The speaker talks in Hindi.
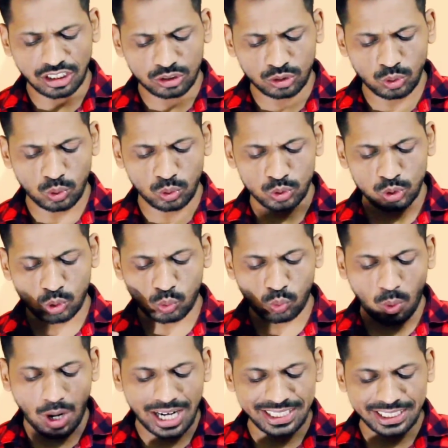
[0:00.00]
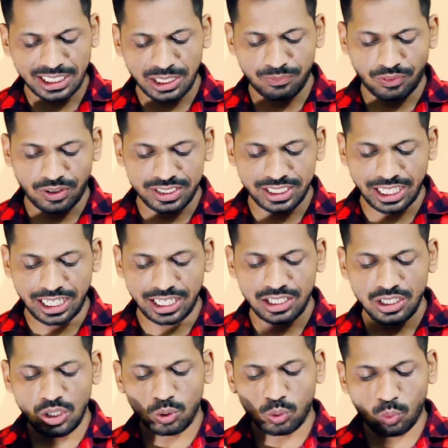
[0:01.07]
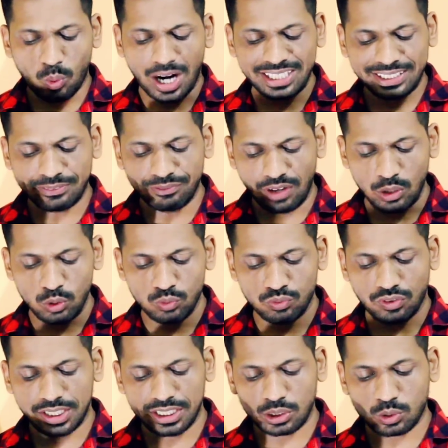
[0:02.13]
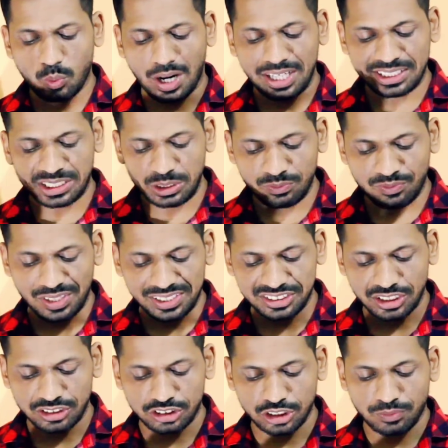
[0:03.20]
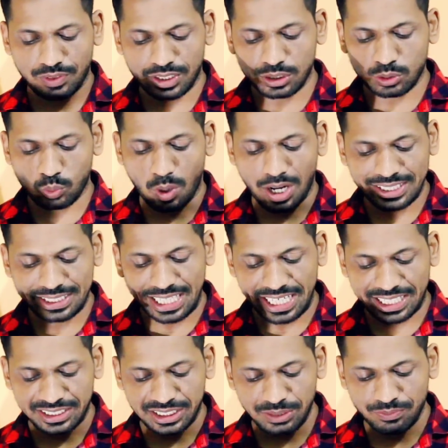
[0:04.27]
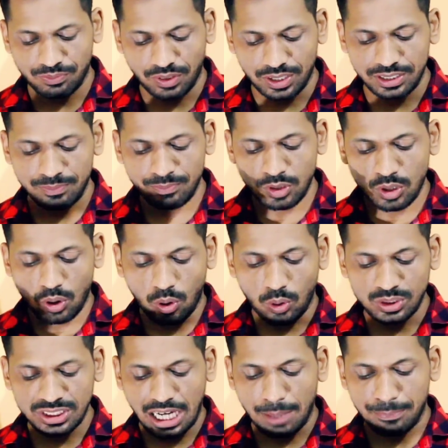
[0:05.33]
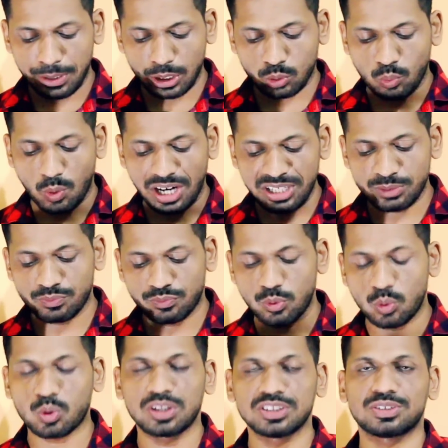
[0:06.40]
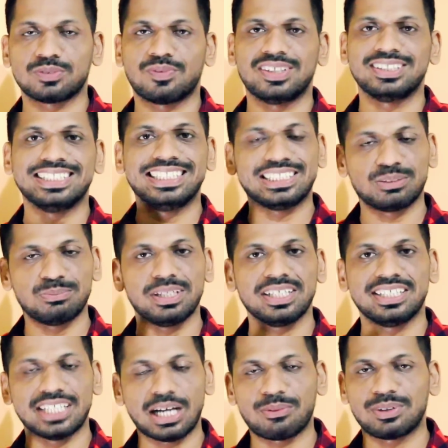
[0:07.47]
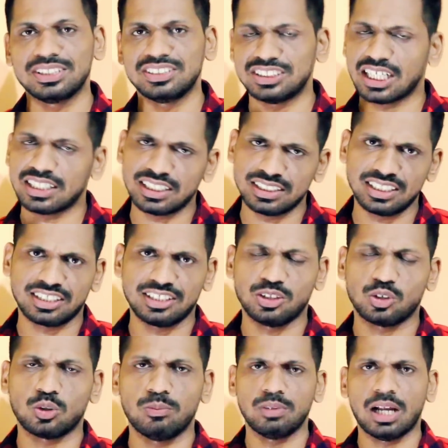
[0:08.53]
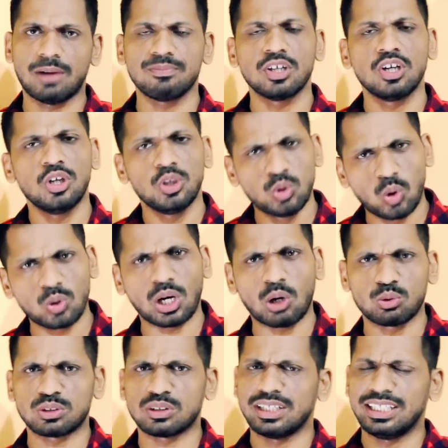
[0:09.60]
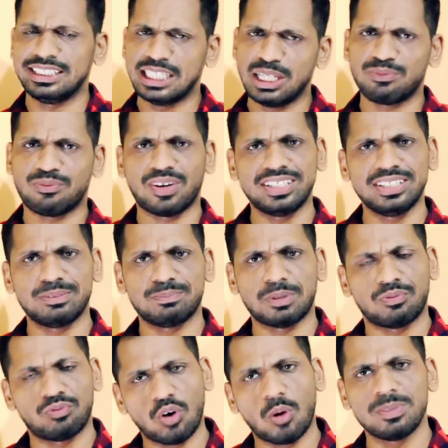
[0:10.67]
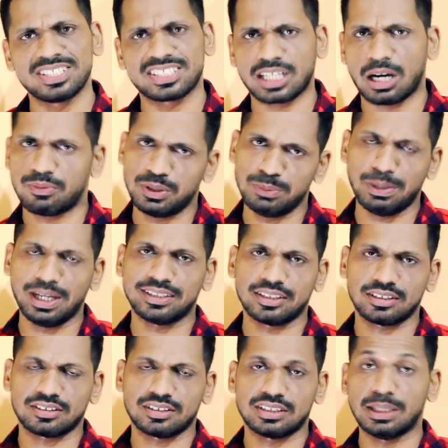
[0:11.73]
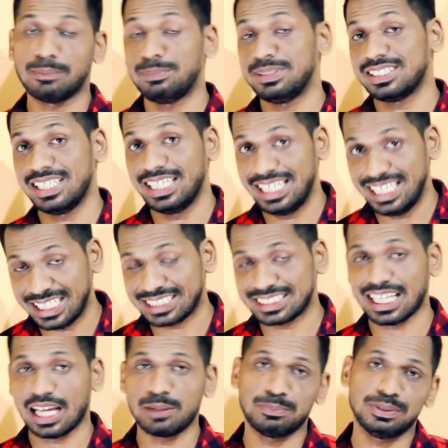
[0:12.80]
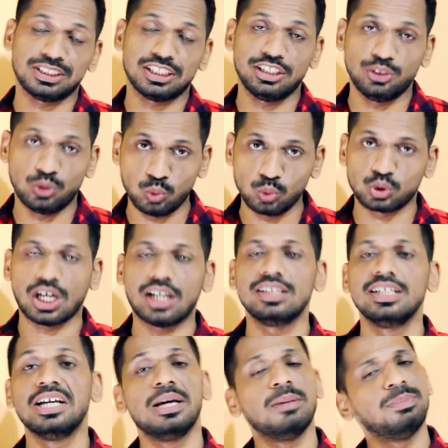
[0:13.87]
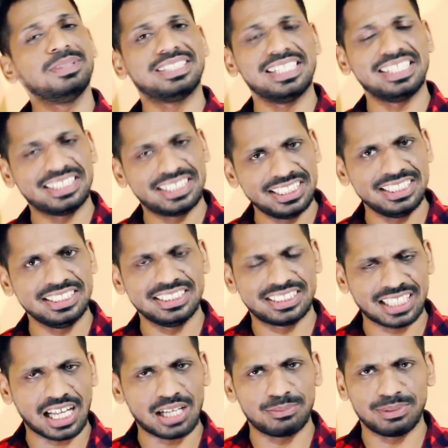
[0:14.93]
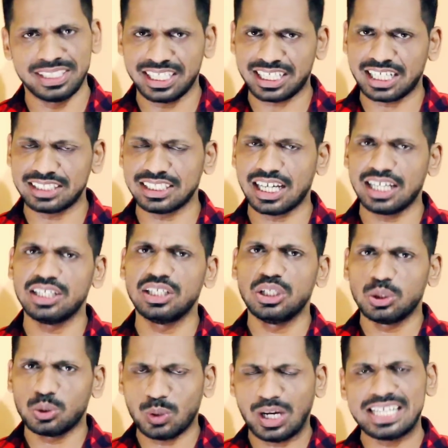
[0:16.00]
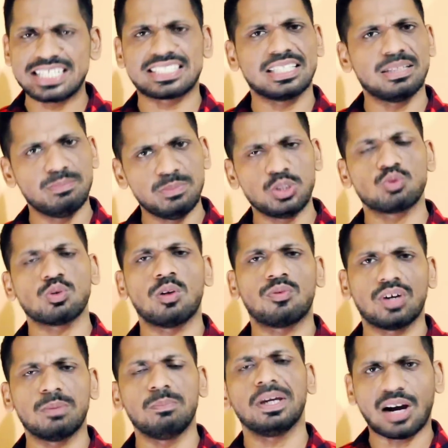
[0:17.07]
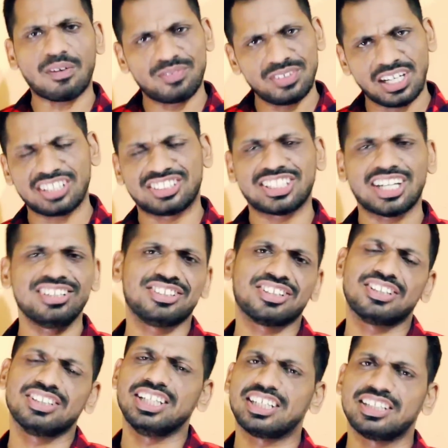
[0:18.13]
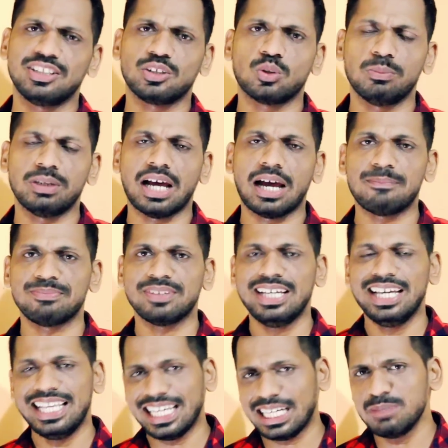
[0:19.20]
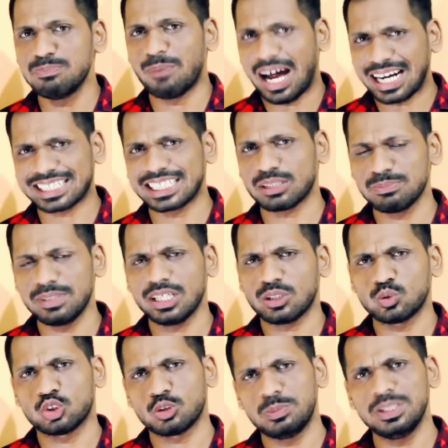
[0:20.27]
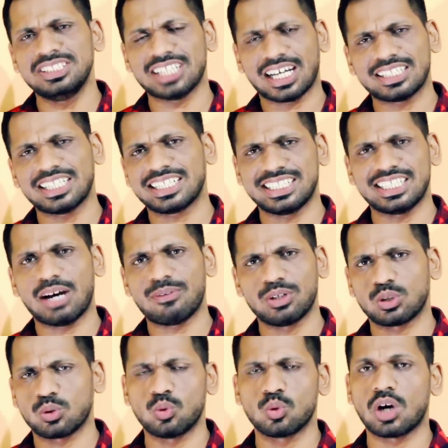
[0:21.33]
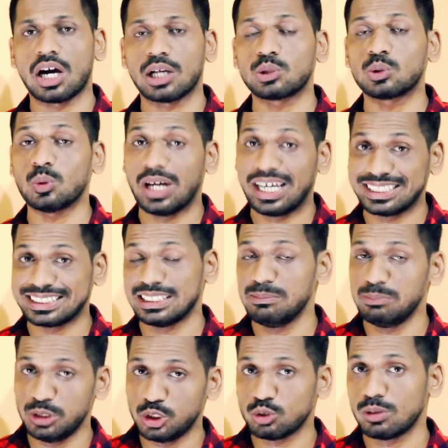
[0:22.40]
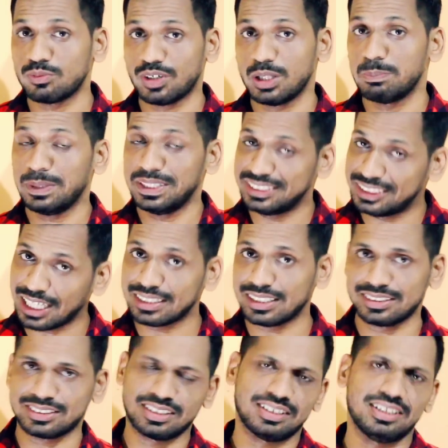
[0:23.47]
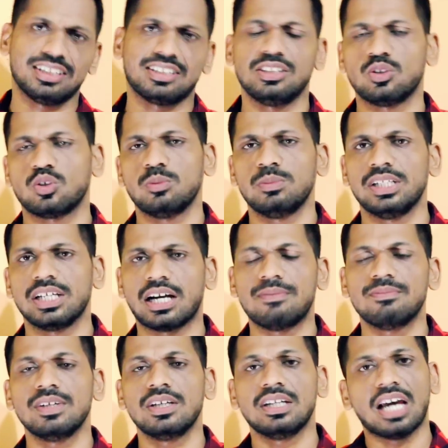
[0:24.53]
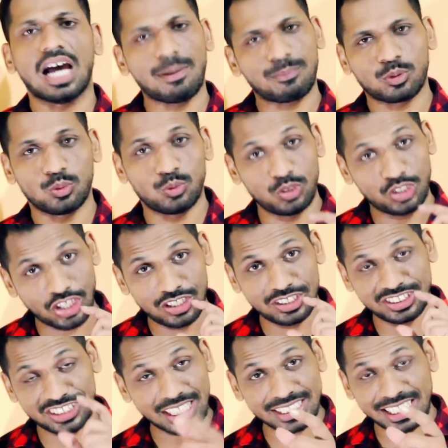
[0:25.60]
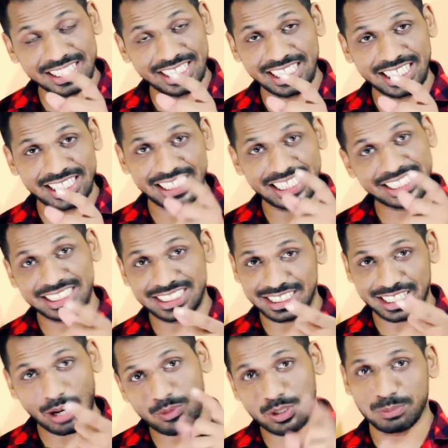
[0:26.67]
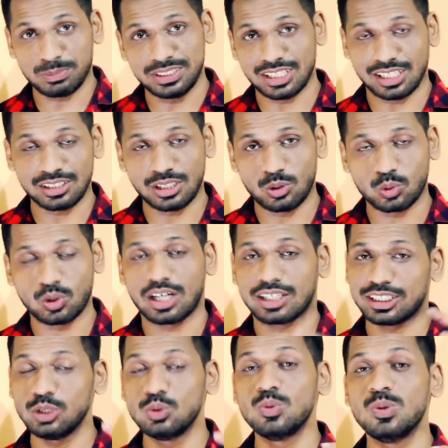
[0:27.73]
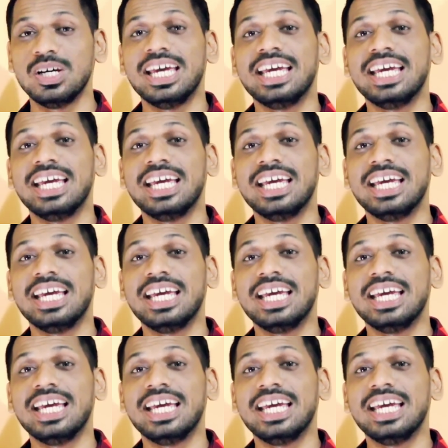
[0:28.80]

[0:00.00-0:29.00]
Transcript: सकते हो जो क्वांट के फंड है क्वांट वैल्यू फंड क्वांट इंफ्रास्ट्रक्चर फंड क्वांट एक्टिव फंड और यहाँ पे क्वांट फोकस्ड फंड इसमें गिरावट ज़्यादा देखने मिला नो no डाउट ये फंड परफॉर्मेंस काफ़ी बेहतर कर रहे हैं पिछले एक साल पिछले दो साल पिछले तीन साल में देखा जाए तो ऐसे म्यूचुअल फंड में काफ़ी अच्छा रिटर्न देखने को मिला है लेकिन मार्केट में कुछ भी ज़्यादा गिरावट होगा तो ऐसे म्यूचुअल फंड पर ज़्यादा असर देखने को मिलेगा आपको रिटर्न ज़्यादा देंगे लेकिन गिरावट भी ज़्यादा होगा क्यों